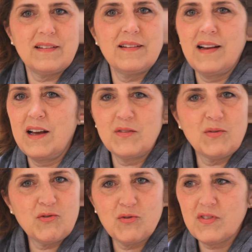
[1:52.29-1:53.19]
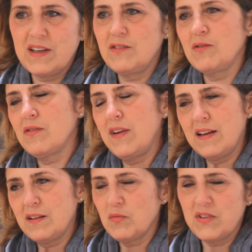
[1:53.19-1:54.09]
Leistungsschutzrecht und so
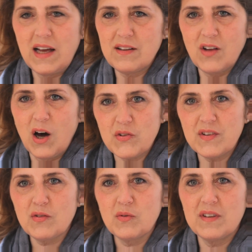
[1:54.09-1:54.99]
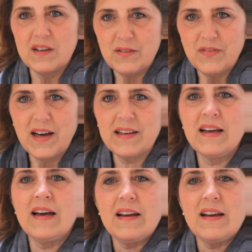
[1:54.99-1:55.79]
weiter, das muss ja alles noch ausdiskutiert werden.